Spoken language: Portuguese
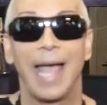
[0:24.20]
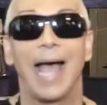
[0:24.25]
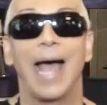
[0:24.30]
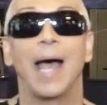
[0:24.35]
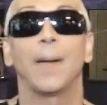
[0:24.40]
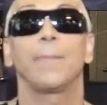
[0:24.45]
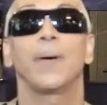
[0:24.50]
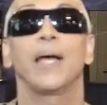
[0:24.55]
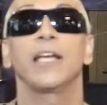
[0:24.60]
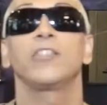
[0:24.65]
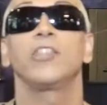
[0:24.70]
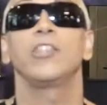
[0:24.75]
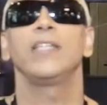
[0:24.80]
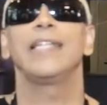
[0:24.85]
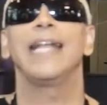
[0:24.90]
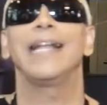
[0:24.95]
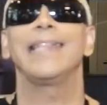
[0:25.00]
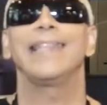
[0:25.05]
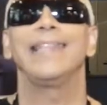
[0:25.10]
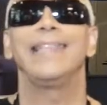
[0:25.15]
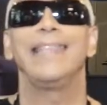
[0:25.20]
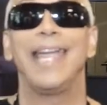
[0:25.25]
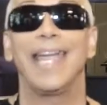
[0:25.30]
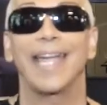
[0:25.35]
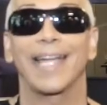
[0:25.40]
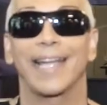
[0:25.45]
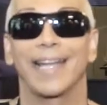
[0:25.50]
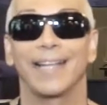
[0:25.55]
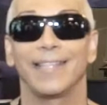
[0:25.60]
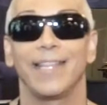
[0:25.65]
A partir da
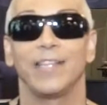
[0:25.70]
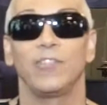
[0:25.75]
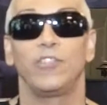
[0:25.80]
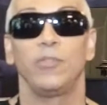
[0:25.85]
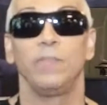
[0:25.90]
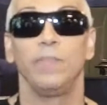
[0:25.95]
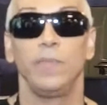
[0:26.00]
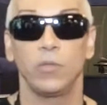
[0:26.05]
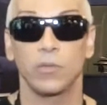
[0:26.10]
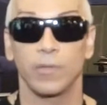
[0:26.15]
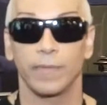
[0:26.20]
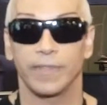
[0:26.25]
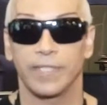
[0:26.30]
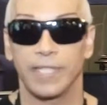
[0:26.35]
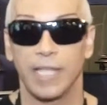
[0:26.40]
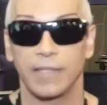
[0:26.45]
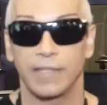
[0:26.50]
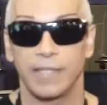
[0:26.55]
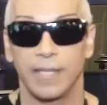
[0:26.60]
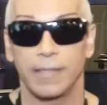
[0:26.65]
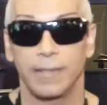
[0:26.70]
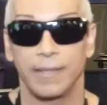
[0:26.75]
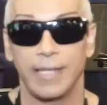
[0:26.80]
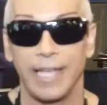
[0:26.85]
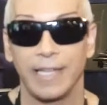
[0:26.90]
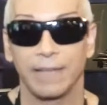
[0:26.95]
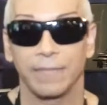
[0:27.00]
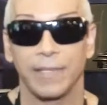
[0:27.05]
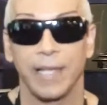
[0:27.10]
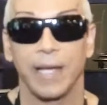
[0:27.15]
década de
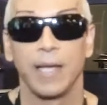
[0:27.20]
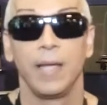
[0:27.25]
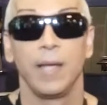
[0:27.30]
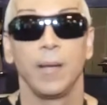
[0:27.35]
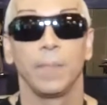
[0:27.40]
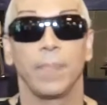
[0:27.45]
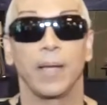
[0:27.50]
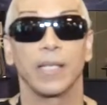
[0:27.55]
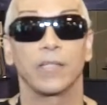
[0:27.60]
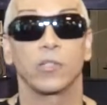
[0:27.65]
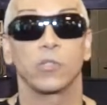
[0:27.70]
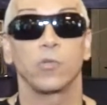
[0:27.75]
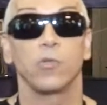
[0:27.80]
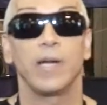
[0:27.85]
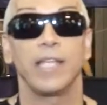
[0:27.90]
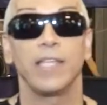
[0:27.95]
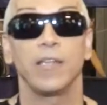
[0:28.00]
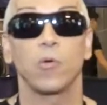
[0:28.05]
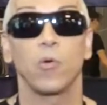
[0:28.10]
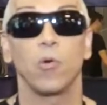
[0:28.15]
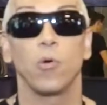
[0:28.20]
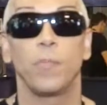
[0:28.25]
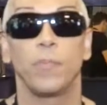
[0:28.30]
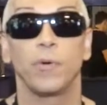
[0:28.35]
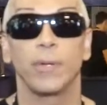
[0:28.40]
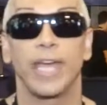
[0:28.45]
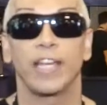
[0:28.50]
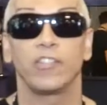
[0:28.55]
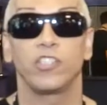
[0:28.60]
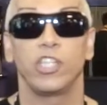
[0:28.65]
1970, passou a
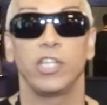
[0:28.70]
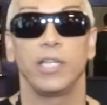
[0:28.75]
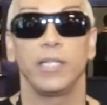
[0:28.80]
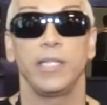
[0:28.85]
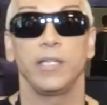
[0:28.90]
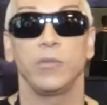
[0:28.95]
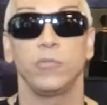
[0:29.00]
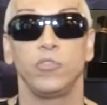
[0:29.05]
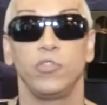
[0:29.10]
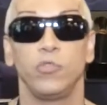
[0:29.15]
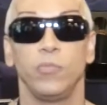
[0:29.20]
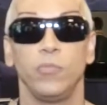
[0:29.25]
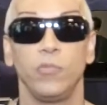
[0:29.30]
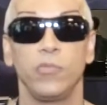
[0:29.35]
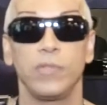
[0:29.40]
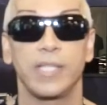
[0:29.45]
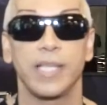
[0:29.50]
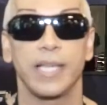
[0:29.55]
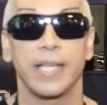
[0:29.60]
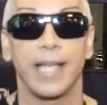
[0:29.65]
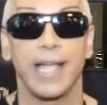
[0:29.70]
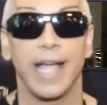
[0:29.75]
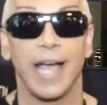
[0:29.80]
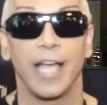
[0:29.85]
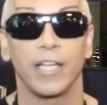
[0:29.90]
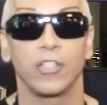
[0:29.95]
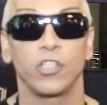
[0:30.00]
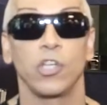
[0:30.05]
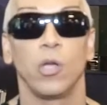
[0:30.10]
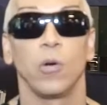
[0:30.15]
incorporar gêneros
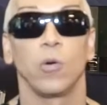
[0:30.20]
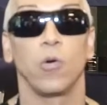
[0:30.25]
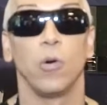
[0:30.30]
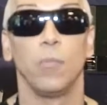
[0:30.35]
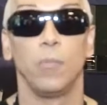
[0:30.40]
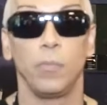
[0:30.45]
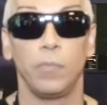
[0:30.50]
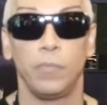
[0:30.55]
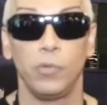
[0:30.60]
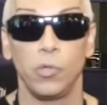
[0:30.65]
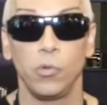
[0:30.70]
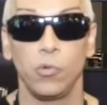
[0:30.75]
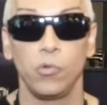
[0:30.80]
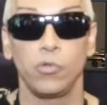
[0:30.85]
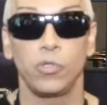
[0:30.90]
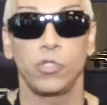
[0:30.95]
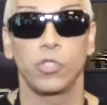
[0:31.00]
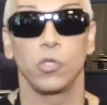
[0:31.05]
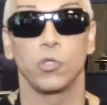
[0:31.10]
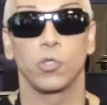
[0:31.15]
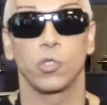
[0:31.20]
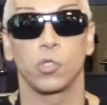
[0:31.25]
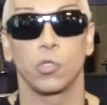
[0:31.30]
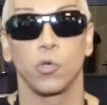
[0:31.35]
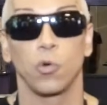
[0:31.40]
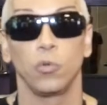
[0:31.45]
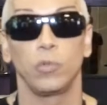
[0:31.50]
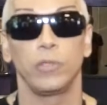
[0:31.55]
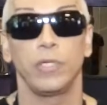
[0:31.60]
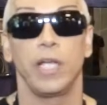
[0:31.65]
musicais como blues,
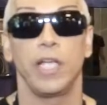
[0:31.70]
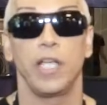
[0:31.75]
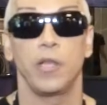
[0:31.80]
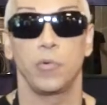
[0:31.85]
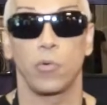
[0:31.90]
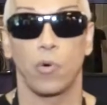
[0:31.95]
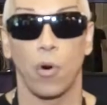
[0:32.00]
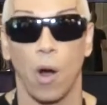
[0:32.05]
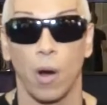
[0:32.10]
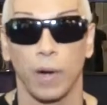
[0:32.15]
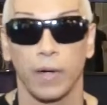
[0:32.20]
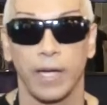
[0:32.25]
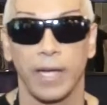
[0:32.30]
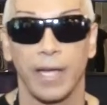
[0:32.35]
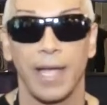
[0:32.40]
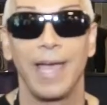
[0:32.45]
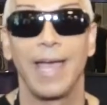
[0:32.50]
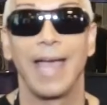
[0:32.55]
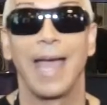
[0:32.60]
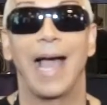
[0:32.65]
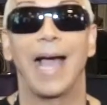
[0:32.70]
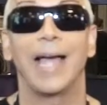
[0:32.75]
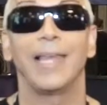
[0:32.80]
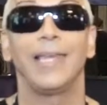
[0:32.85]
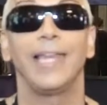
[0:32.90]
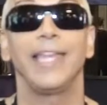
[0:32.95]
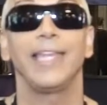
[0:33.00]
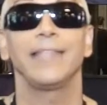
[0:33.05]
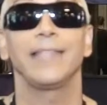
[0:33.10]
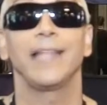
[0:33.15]
soul e rock,
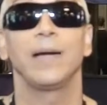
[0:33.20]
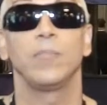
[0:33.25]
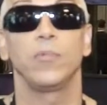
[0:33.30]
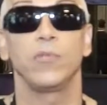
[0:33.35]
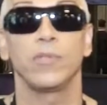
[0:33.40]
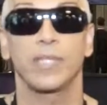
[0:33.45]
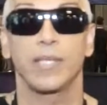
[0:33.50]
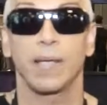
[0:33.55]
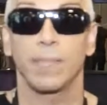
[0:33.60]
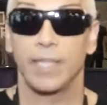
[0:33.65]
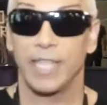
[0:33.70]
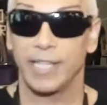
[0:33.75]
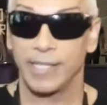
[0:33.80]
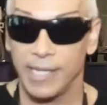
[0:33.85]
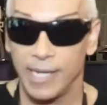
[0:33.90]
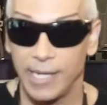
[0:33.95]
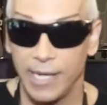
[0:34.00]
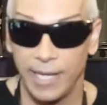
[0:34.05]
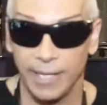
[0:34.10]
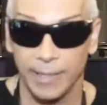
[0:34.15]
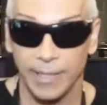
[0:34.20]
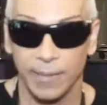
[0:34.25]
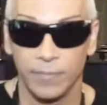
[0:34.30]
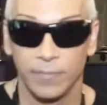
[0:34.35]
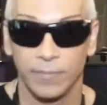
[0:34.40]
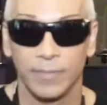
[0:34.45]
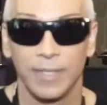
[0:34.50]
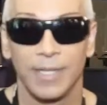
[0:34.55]
além da música brasileira